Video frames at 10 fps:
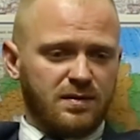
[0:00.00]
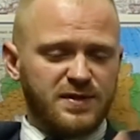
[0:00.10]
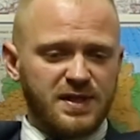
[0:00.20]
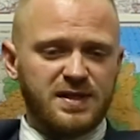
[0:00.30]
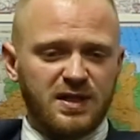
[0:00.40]

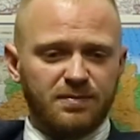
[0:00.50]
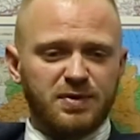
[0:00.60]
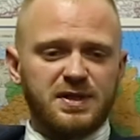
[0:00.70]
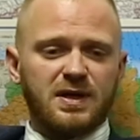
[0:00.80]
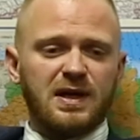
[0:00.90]
все стены
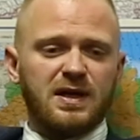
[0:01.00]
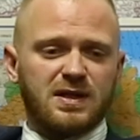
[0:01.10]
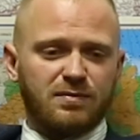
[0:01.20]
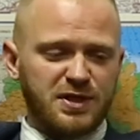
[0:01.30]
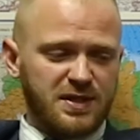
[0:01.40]
потекли,
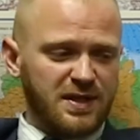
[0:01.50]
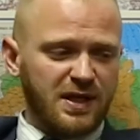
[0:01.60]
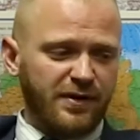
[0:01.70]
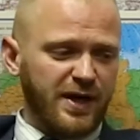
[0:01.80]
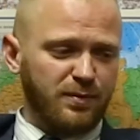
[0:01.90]
там мы сейчас не
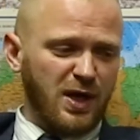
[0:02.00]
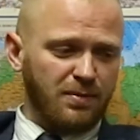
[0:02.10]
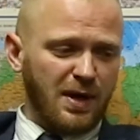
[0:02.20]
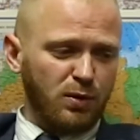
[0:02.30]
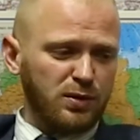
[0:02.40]
говорим ни о
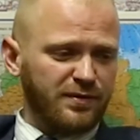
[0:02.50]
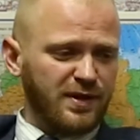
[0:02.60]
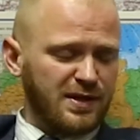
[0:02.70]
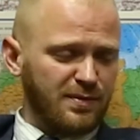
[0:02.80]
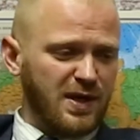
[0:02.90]

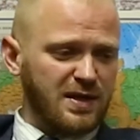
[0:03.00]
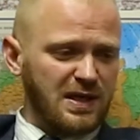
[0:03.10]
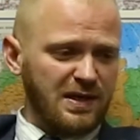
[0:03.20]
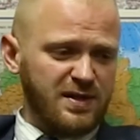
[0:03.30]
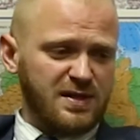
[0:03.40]
оборудовании, там, ни о
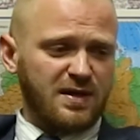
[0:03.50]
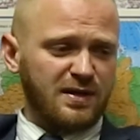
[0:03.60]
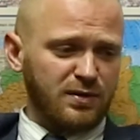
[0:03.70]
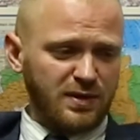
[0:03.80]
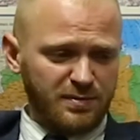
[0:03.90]
телевизорах,
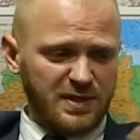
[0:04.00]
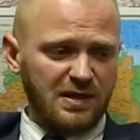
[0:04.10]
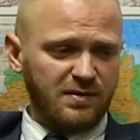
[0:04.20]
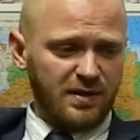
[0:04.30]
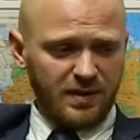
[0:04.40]
которые там
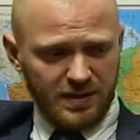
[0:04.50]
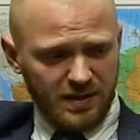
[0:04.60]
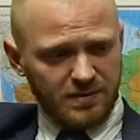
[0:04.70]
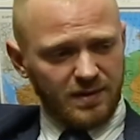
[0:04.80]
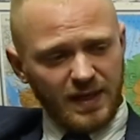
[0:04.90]
заливают,
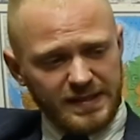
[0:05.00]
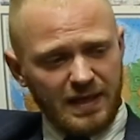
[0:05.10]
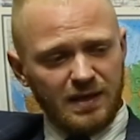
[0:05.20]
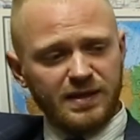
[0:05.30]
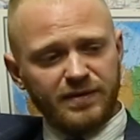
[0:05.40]
это
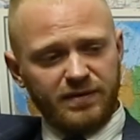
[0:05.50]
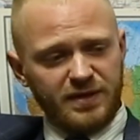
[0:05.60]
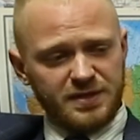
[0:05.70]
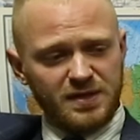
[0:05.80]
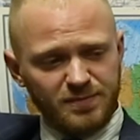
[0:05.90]
отдельно
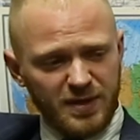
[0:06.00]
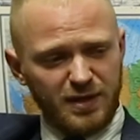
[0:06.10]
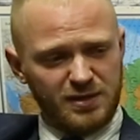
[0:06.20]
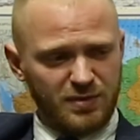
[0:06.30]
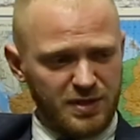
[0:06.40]
товароведческая
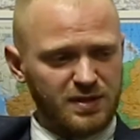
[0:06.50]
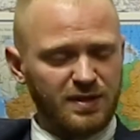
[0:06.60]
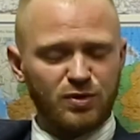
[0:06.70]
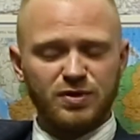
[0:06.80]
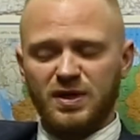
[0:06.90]
экспертиза, мы сейчас
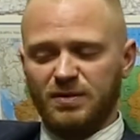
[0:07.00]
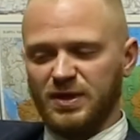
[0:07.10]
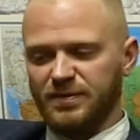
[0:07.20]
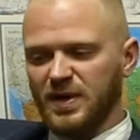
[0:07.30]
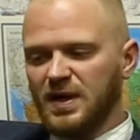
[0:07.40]
немножко не об
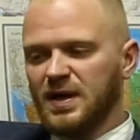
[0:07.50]
этом.